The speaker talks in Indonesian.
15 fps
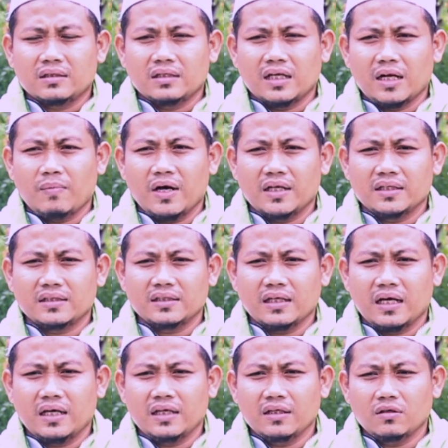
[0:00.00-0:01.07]
Dalam hadis
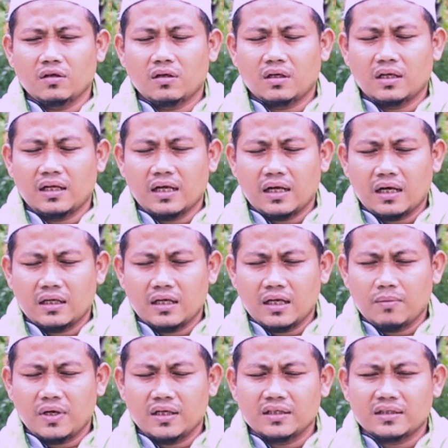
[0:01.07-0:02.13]
lain
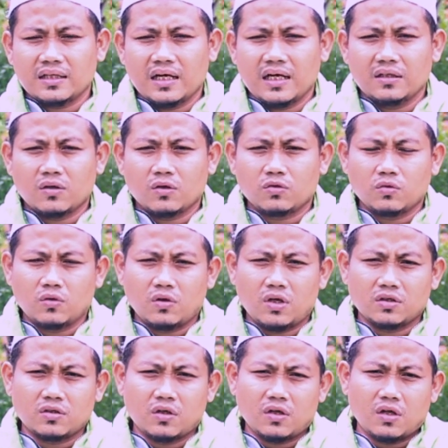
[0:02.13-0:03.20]
dalam hadis lain
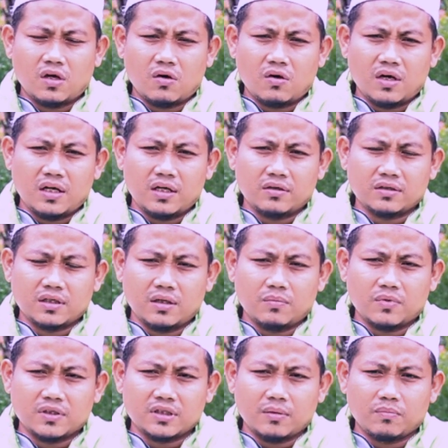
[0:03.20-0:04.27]
Rasulullah sallallahu alaihi
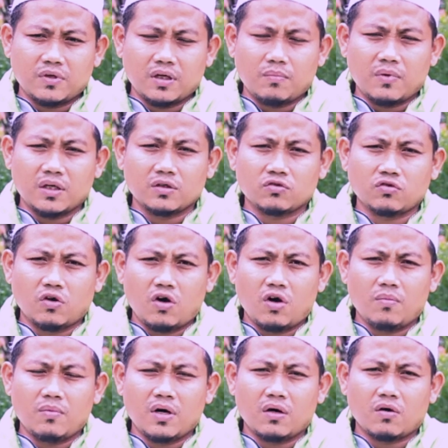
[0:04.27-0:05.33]
wasallam bersabda man
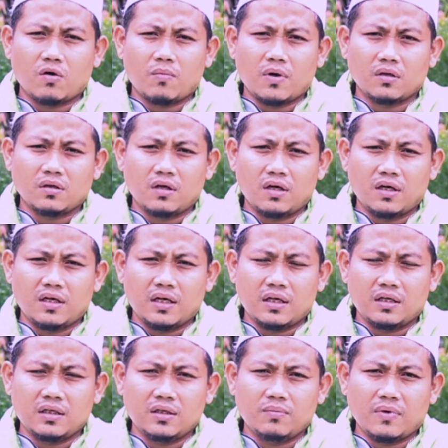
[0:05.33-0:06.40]
shoma ramadhana
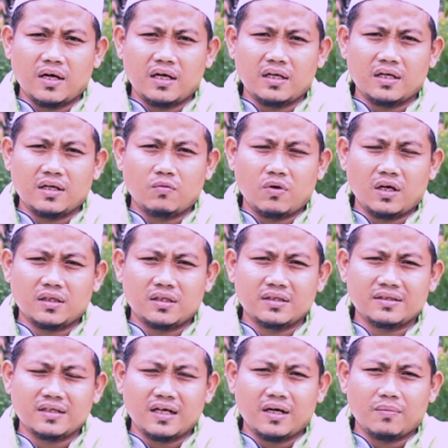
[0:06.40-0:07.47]
imanan
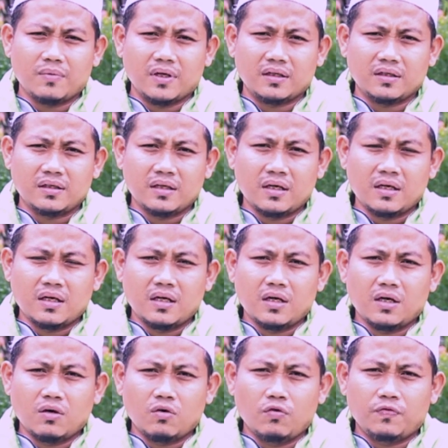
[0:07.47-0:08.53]
wahtisaban
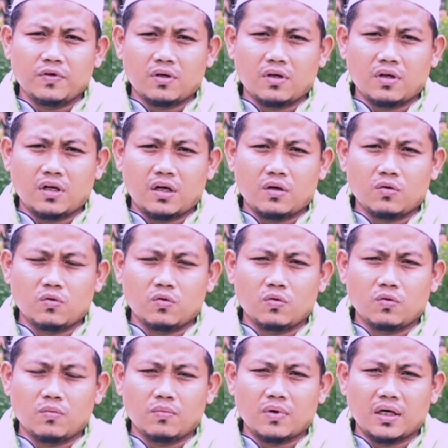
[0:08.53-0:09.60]
ghufira
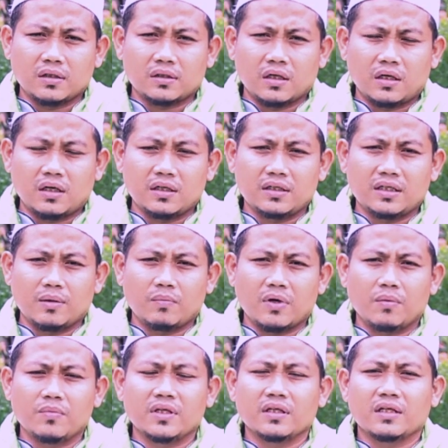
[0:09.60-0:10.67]
ma
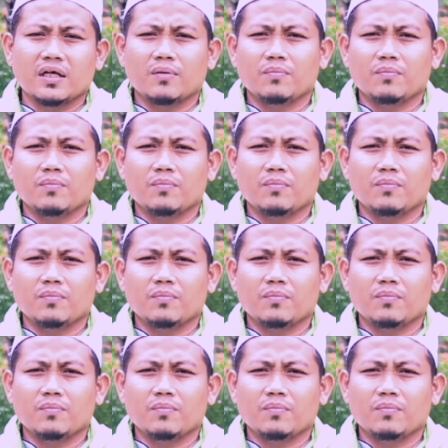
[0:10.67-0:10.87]
taqaddama min